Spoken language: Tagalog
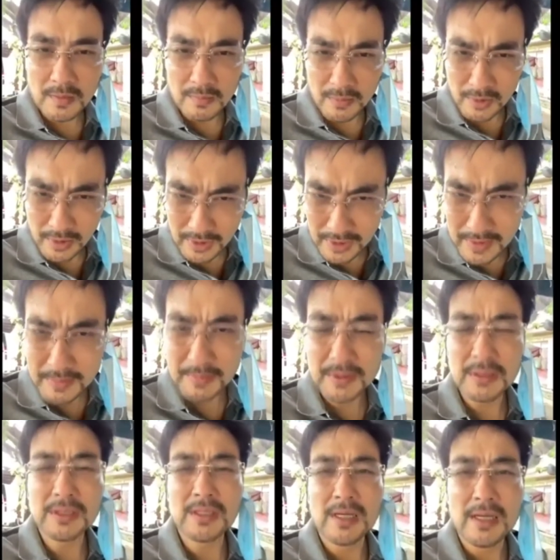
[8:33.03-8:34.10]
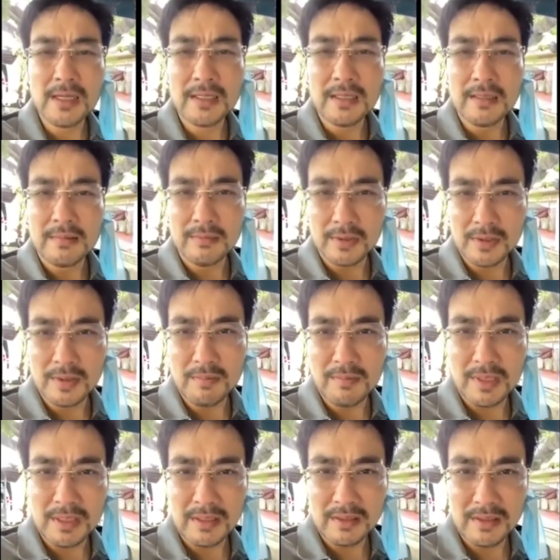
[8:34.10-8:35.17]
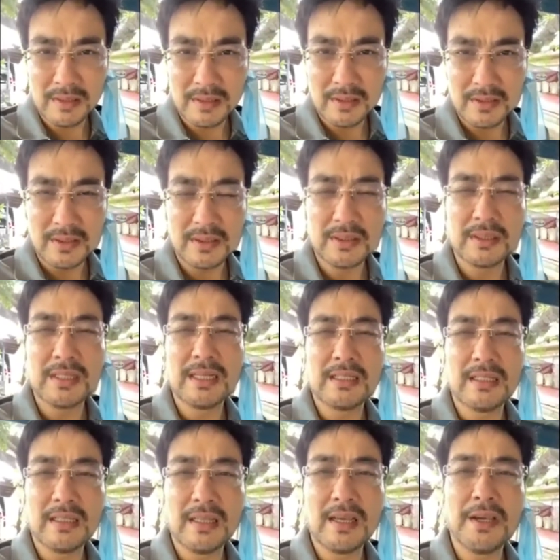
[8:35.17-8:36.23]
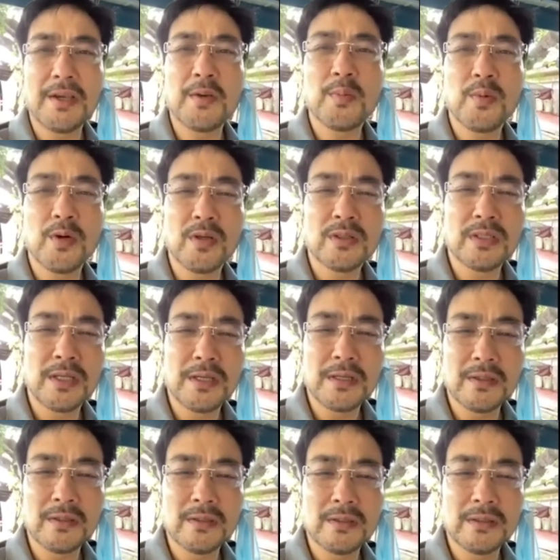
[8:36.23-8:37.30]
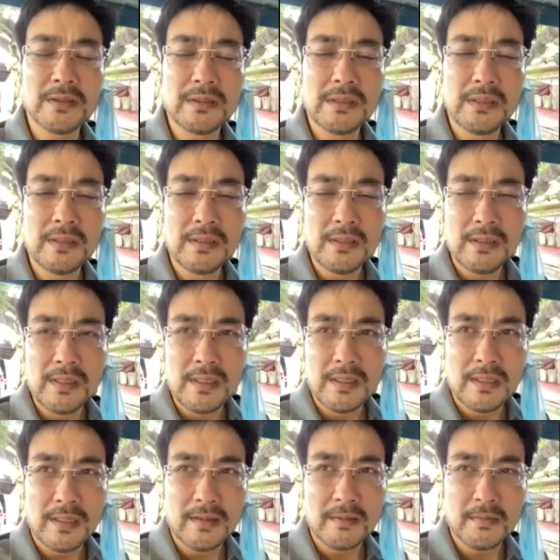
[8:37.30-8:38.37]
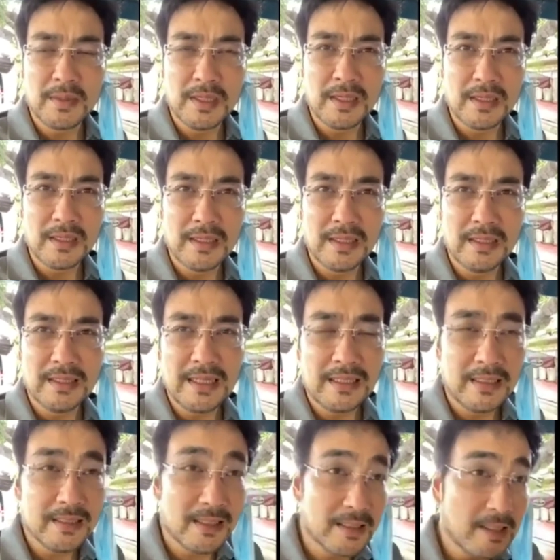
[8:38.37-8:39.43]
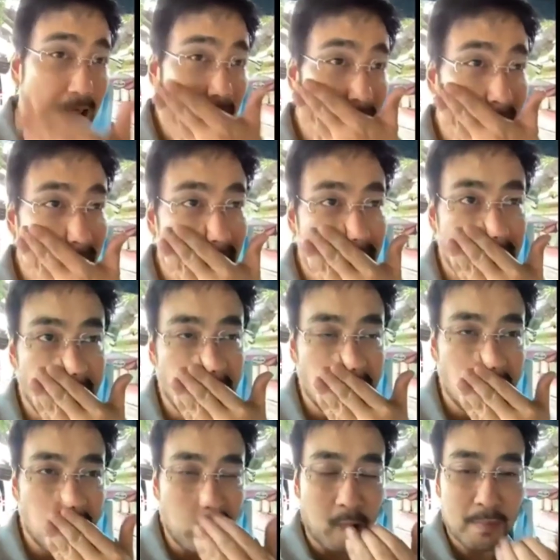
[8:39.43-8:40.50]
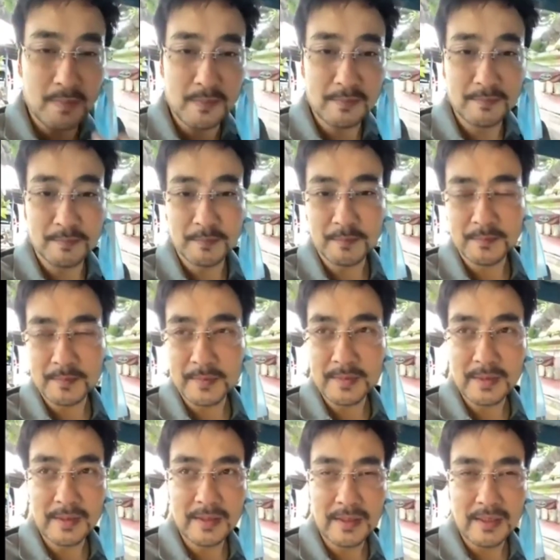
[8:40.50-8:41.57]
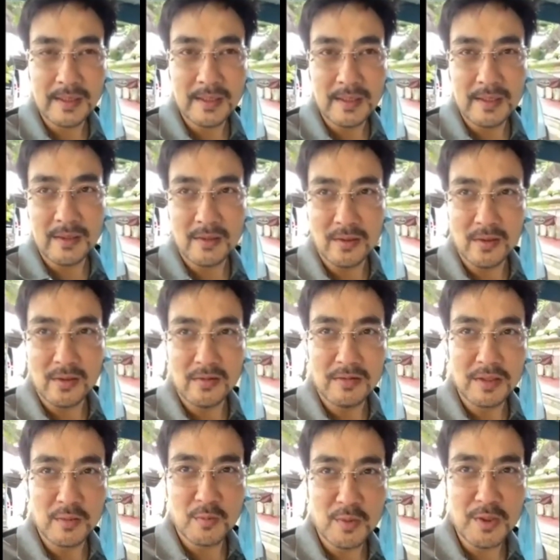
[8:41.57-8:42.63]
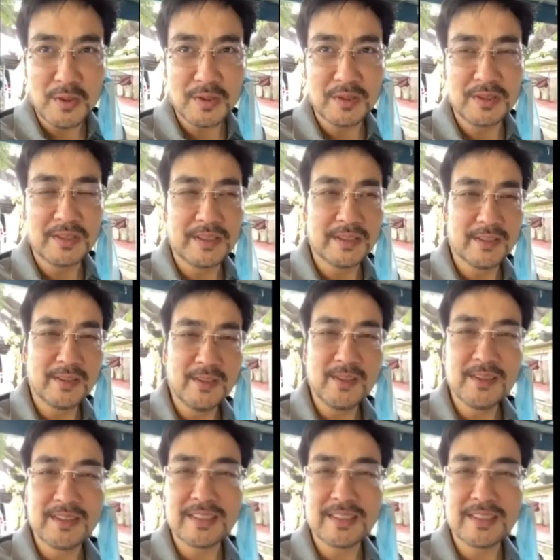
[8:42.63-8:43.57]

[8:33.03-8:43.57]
Muslims, Muslim brothers and sisters natin. Thank you po sa inyo. Kumbaga, nagdadasal sa kanya eh, from all over the world. No?